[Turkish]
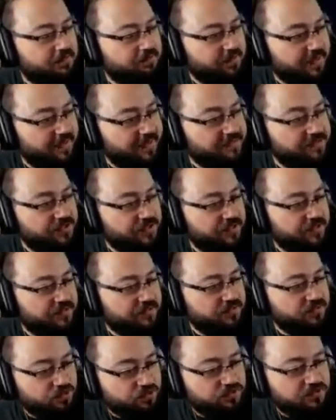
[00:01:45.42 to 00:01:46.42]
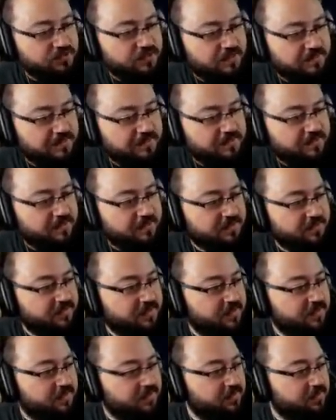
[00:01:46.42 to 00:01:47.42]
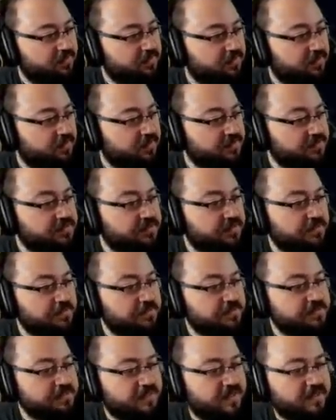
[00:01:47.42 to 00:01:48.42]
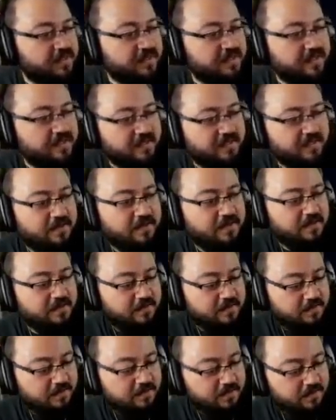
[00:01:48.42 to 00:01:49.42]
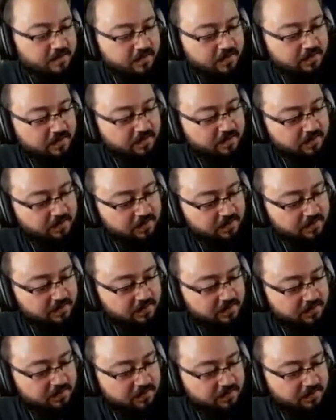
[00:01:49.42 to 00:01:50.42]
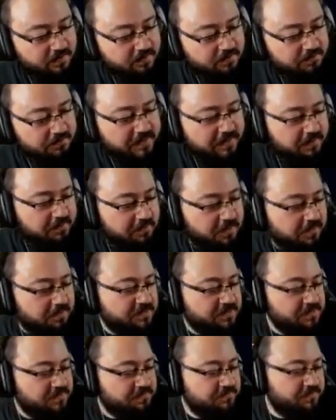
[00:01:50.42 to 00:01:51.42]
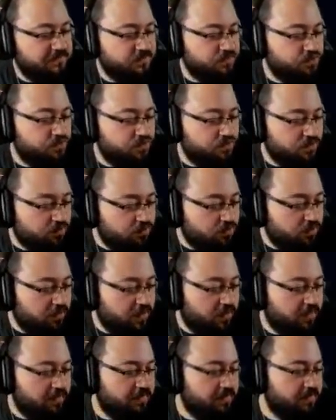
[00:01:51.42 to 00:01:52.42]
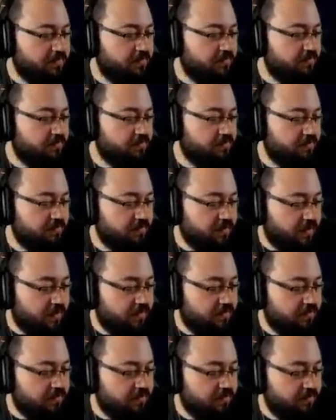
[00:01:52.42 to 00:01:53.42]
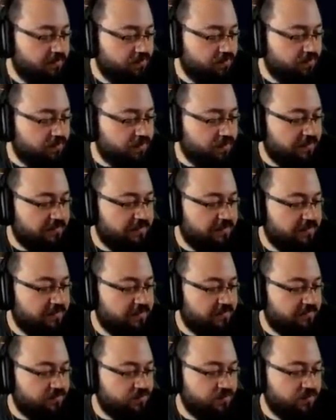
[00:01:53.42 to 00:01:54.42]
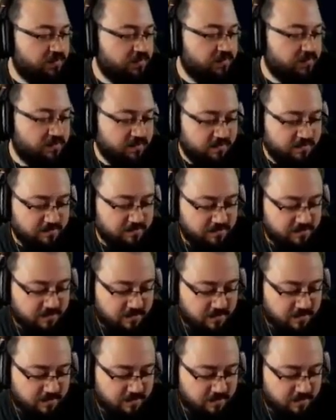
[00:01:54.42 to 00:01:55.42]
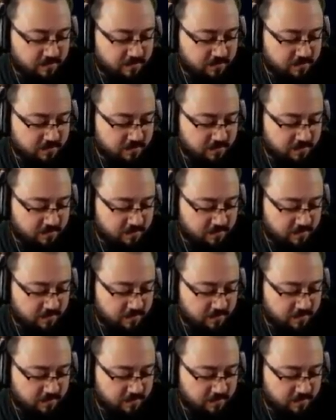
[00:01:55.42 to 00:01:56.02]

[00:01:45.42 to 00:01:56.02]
Bence sosyal medyada ve açıklamamız gereken yerlerde. Benim amacım ve vizyonum bu abi. Yani ülkemle ilgili ve şu an yaşadığımız şeylerle ilgili.